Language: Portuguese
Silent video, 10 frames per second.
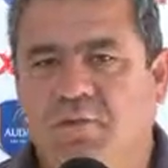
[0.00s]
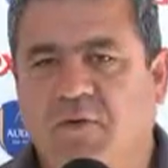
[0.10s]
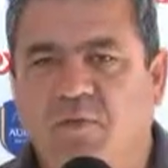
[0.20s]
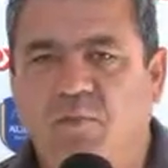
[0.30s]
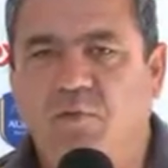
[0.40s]

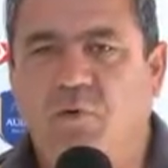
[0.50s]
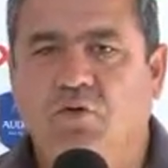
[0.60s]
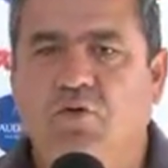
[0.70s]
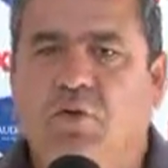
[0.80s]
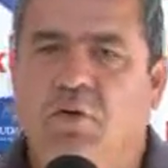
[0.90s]
Fazíamos
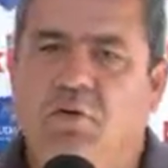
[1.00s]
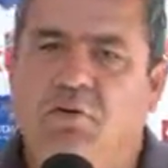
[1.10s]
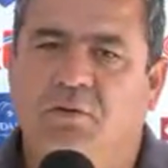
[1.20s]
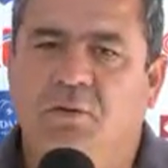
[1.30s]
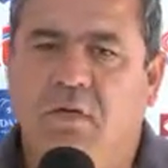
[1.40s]
bons
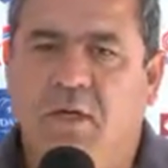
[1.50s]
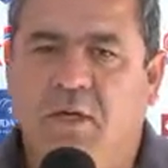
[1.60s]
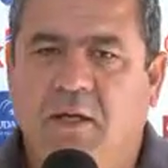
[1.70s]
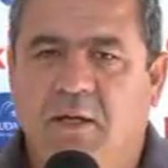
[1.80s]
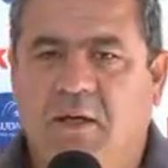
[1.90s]
jogos,
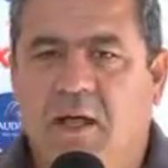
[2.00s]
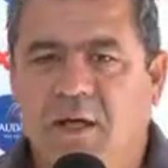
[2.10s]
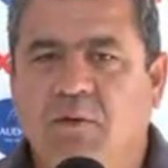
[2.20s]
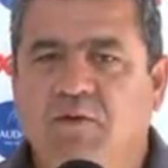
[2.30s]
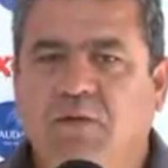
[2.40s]

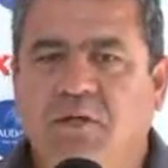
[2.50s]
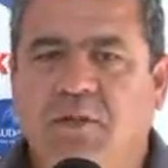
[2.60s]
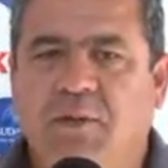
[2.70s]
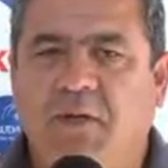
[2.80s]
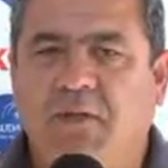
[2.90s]
caímos
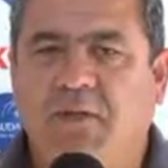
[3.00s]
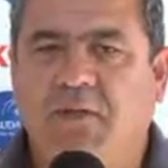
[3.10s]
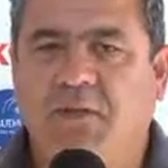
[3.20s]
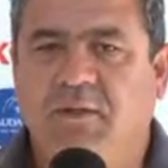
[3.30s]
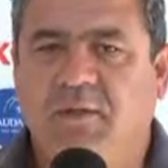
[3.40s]
durante a
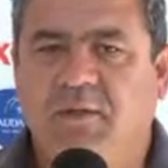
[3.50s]
partida,